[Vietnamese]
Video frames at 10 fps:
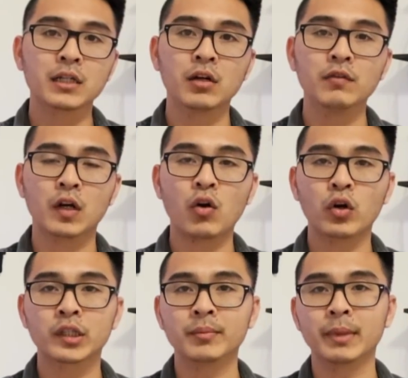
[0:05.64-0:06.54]
cover call
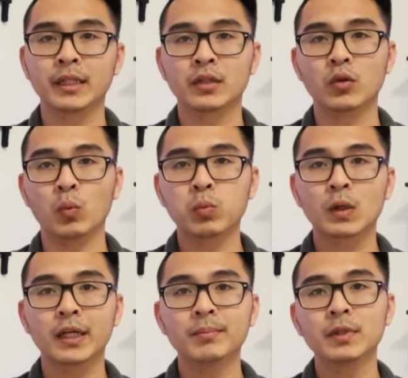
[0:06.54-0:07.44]
thì mình cũng
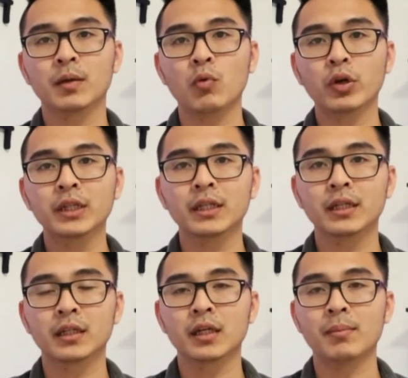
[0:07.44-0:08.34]
kiếm được một ít
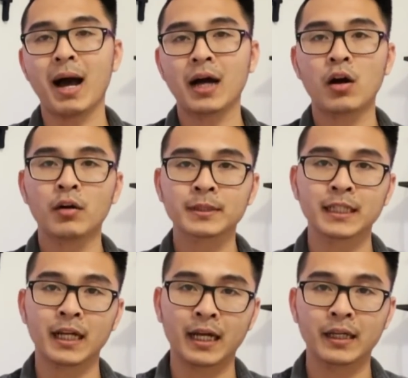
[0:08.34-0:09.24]
tiền nhờ bán
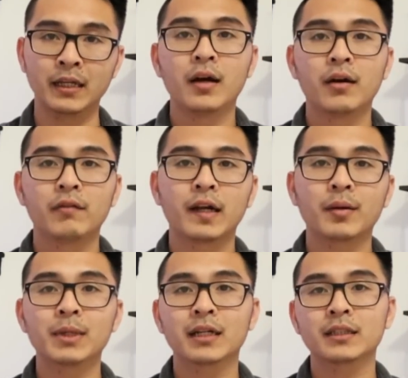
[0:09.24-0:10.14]
option này. Và đặc
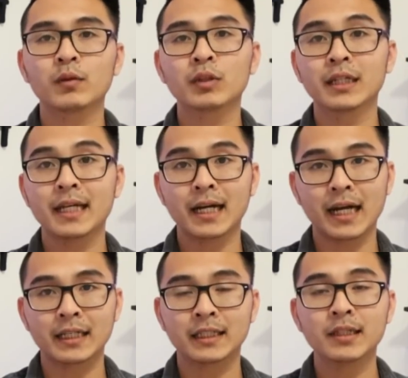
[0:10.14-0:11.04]
biệt là trong thời gian
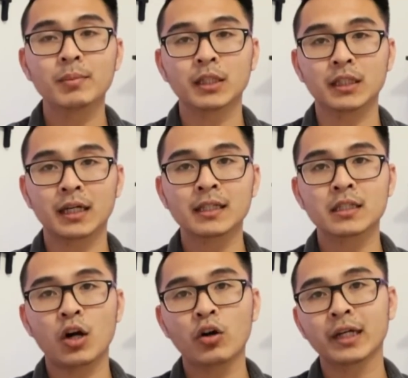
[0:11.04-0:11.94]
này khi mà những cái
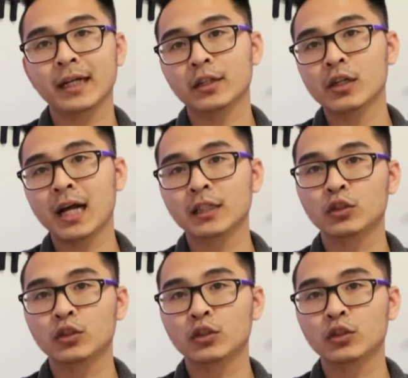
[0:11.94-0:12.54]
stock này nó đang đi